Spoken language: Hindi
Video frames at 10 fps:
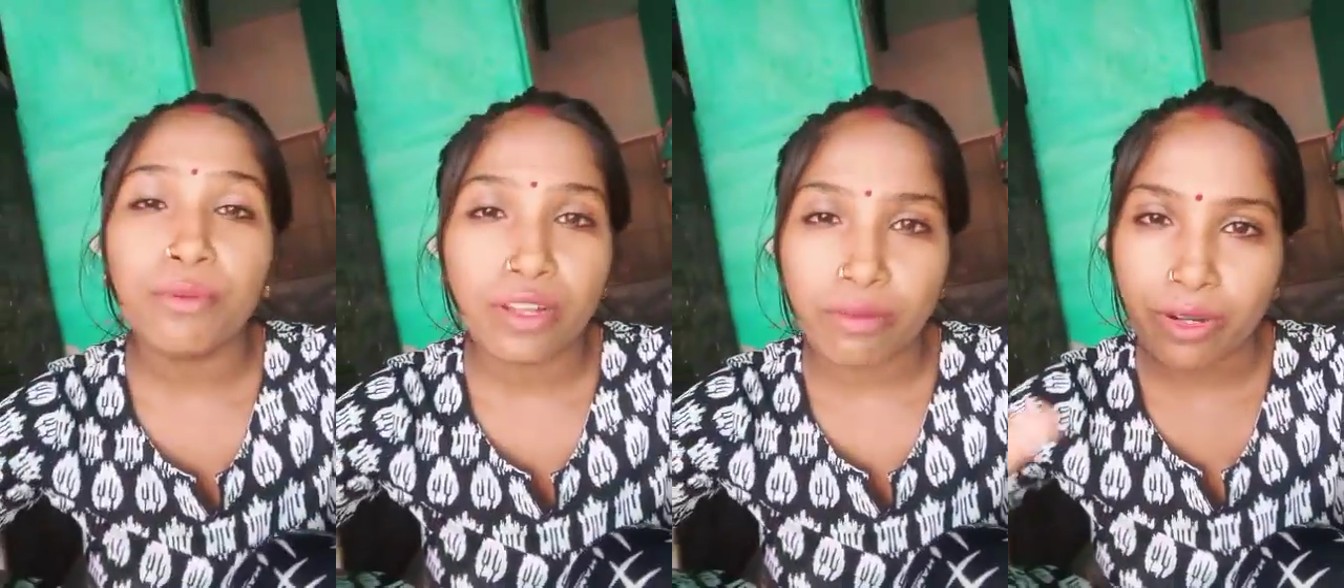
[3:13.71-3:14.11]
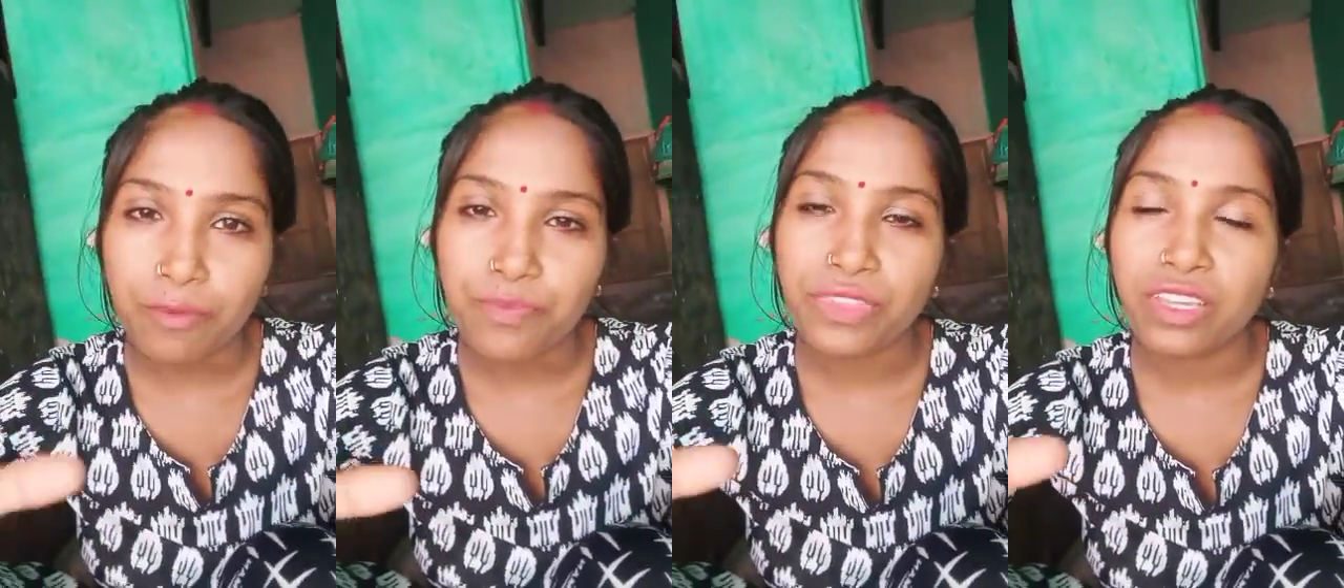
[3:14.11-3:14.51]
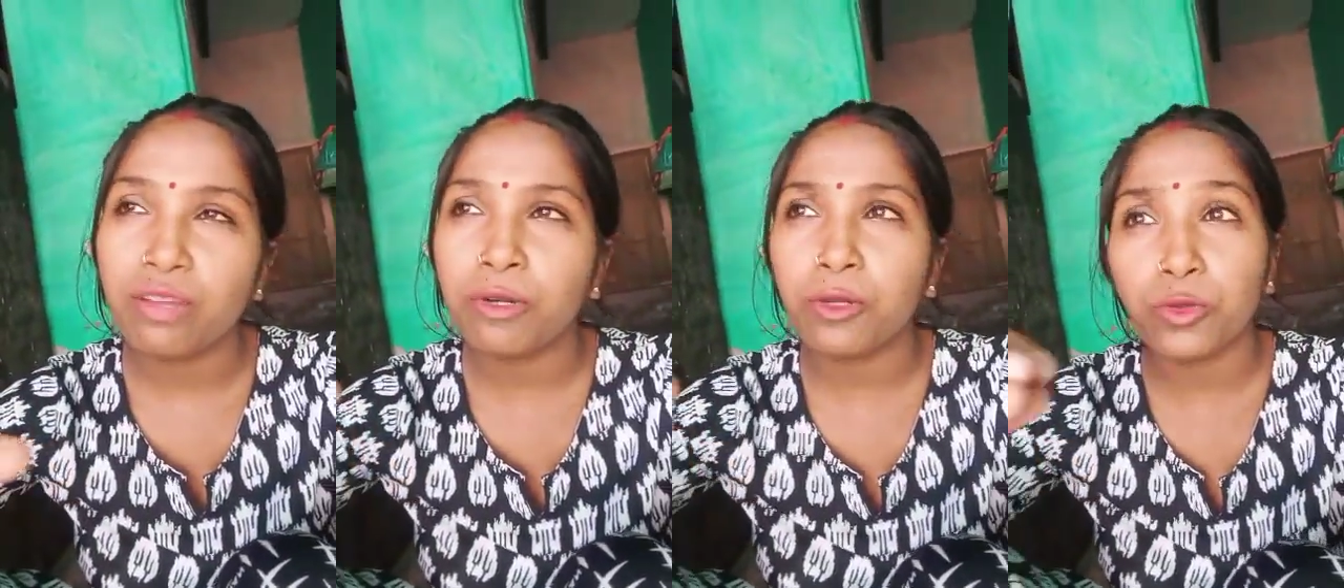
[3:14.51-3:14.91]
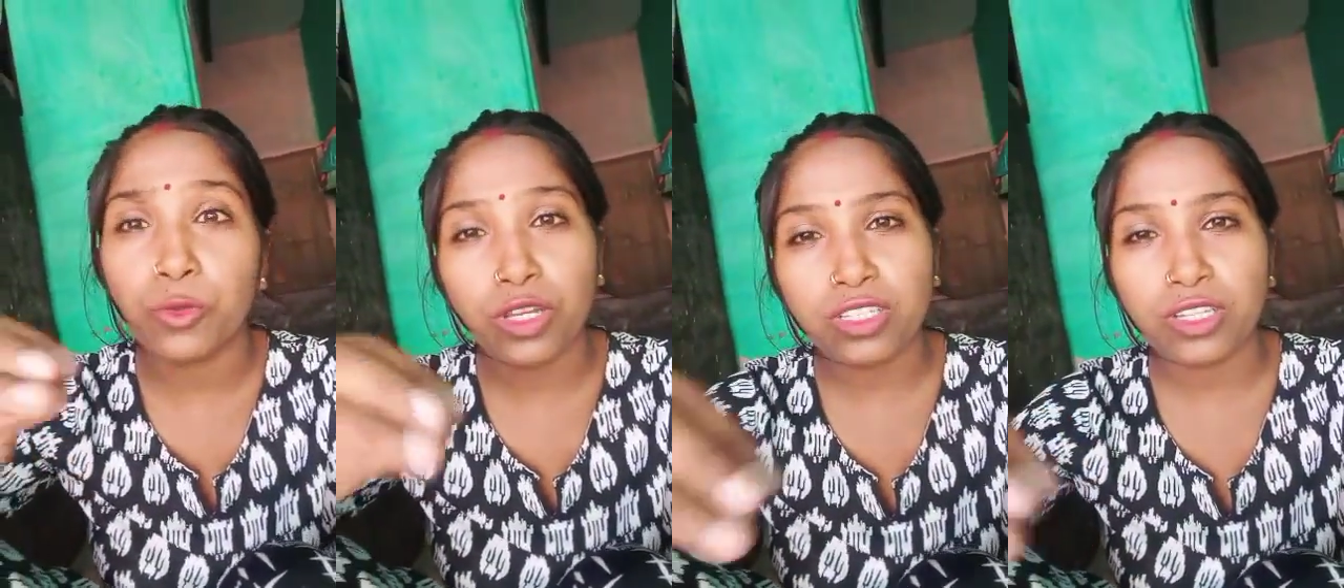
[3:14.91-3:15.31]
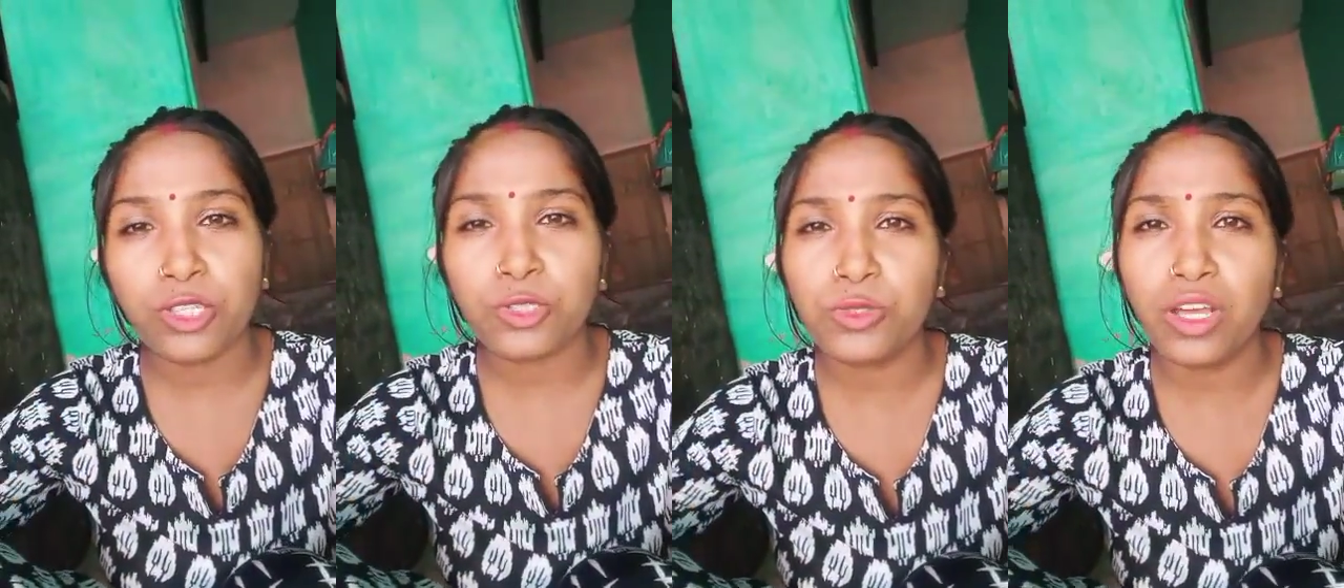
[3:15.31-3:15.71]
अपनी रबड़ रबड़ को थोड़ा सा
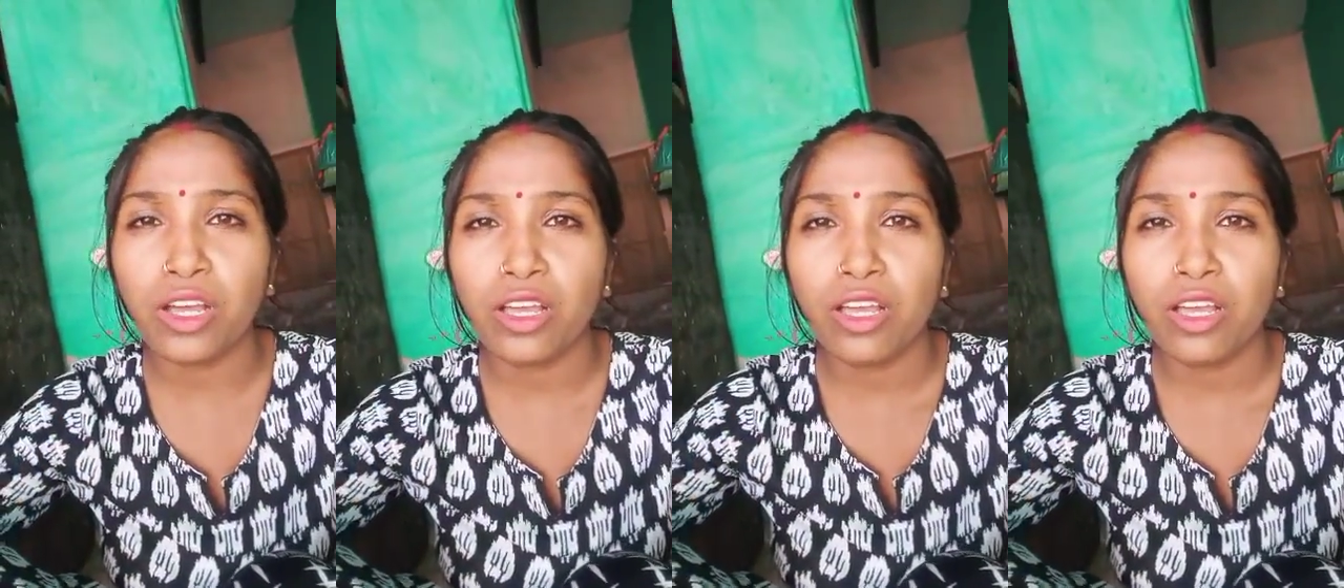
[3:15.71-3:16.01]
खींचो ना